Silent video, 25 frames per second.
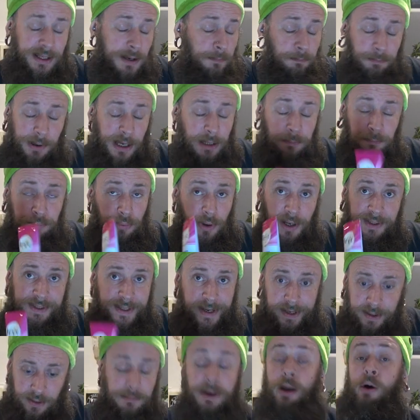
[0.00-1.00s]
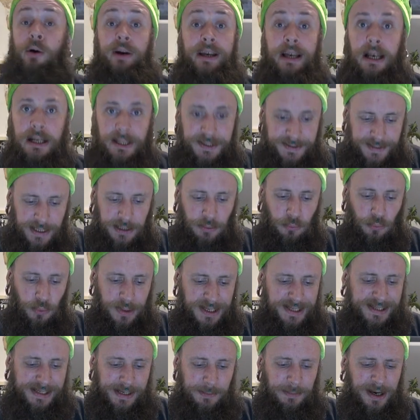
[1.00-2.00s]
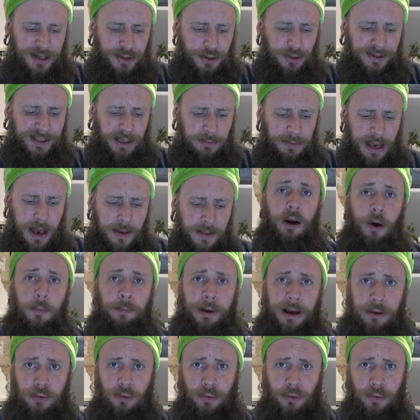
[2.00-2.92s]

qui me prennent pour un dingue, mais en réalité, oui, ça marche très bien. Alors, par